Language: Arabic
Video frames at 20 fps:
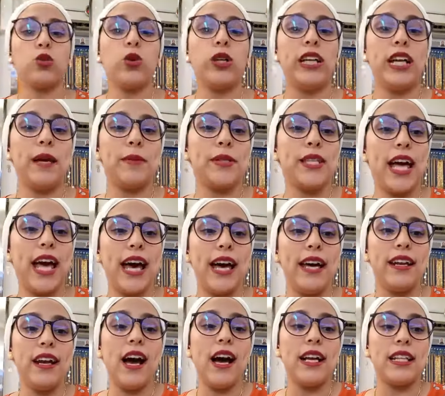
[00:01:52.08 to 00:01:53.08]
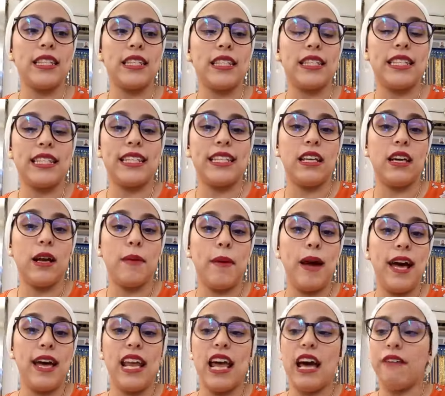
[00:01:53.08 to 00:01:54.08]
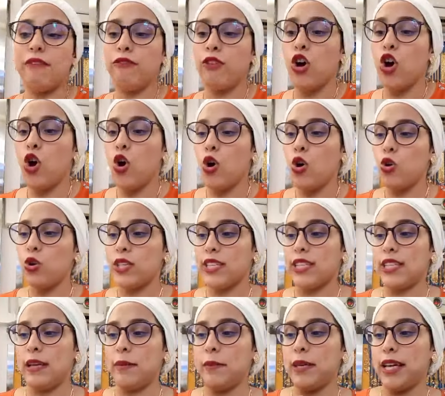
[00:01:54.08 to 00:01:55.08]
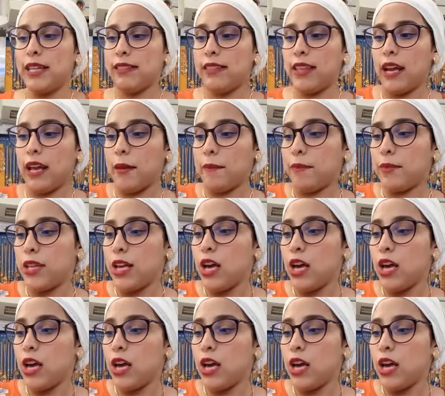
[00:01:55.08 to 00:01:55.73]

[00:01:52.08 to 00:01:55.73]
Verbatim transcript: لابسه انا 4900 درهم